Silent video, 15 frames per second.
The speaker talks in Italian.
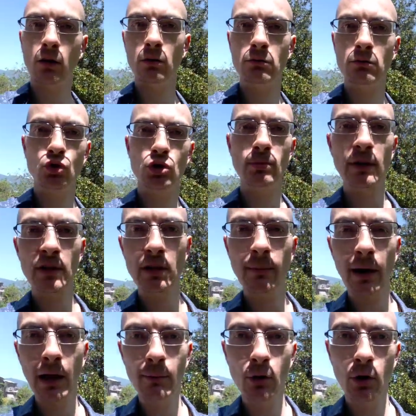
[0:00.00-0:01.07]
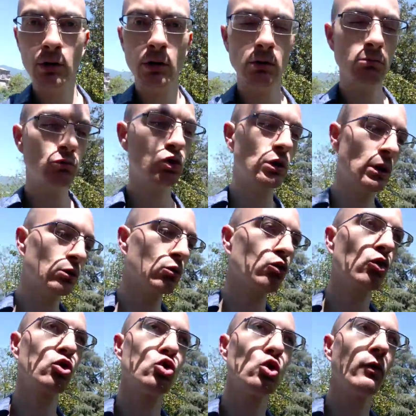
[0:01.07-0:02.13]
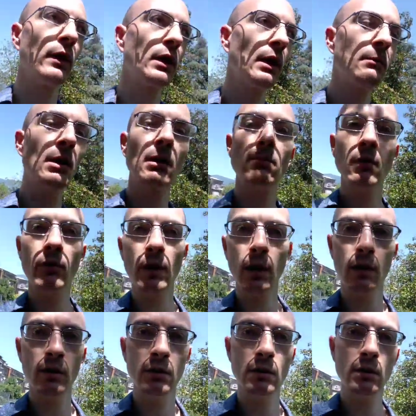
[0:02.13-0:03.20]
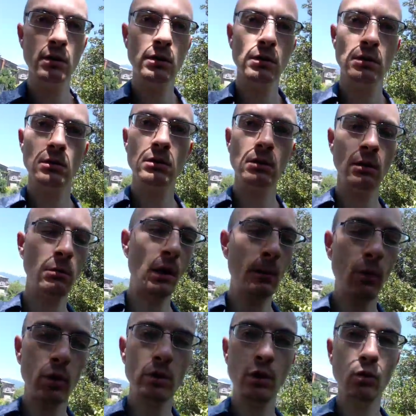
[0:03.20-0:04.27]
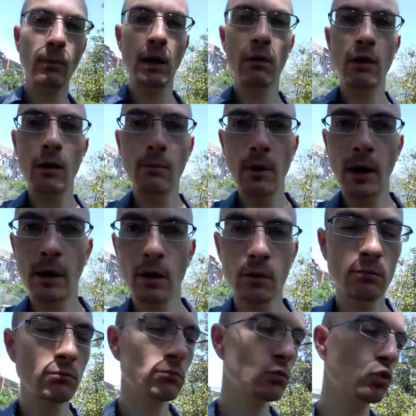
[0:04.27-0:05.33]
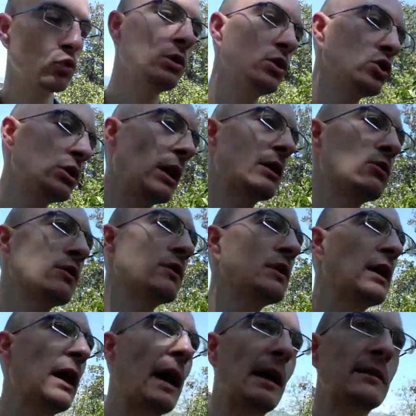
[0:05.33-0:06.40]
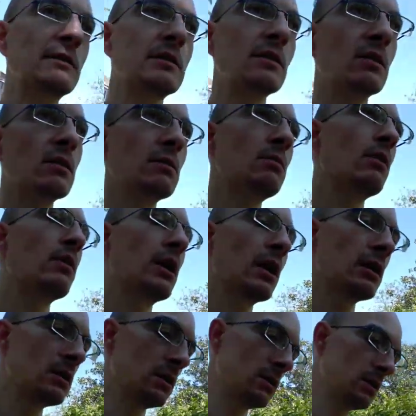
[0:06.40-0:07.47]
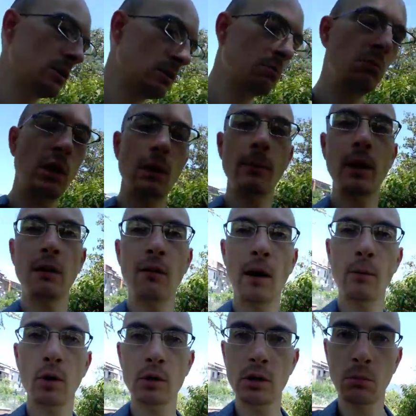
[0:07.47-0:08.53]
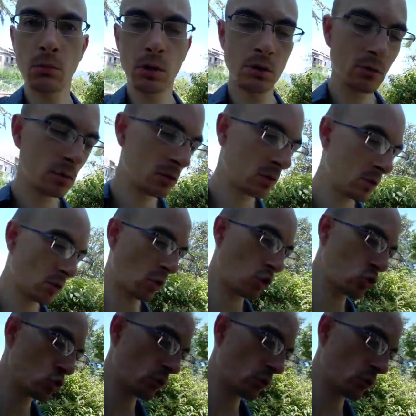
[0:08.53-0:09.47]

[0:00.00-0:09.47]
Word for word: no? Non ci pensa mai alla morte, dice tanto sono giovane, a me che mi frega, a me la morte non mi arriverà mai, no? Quindi dice tanto sti cazzi, no? Come frega. Mica mi arriva la morte a me. Sono